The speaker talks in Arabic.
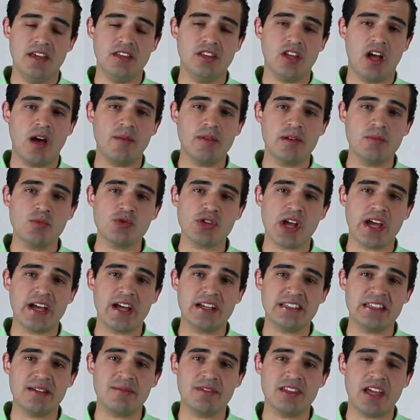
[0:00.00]
ان عمرو موسى
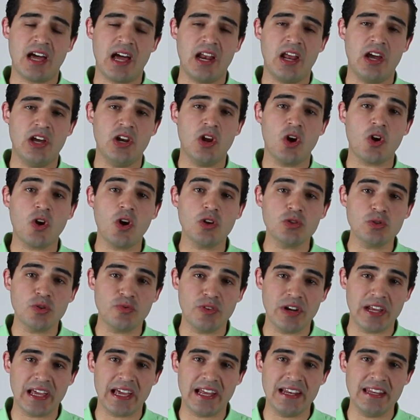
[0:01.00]
هيعتمد على علاقاته في
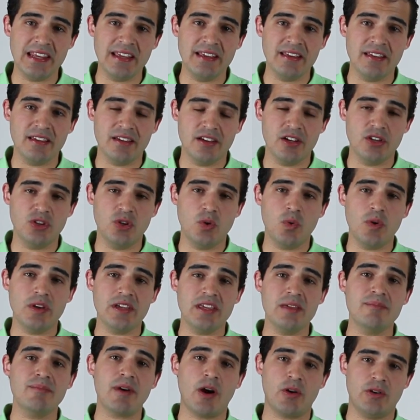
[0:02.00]
الخليج ان هو
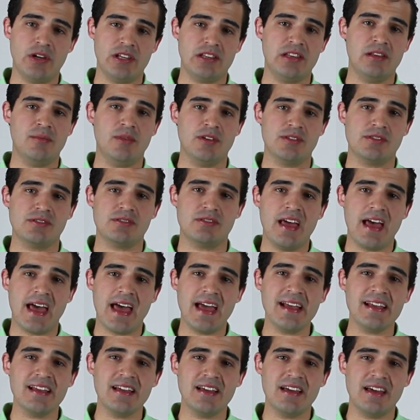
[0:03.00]
يجيب معونات لمصر
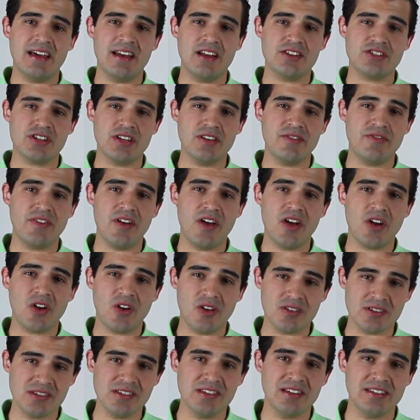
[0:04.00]
حاجه انا شايفها
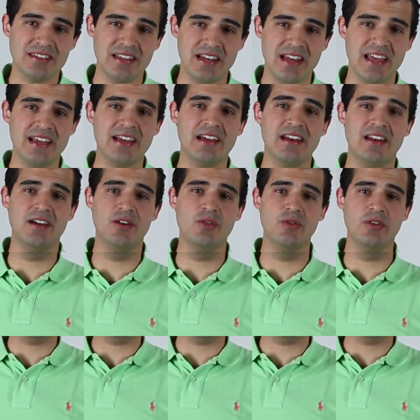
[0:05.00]
قصيره الاجل قوي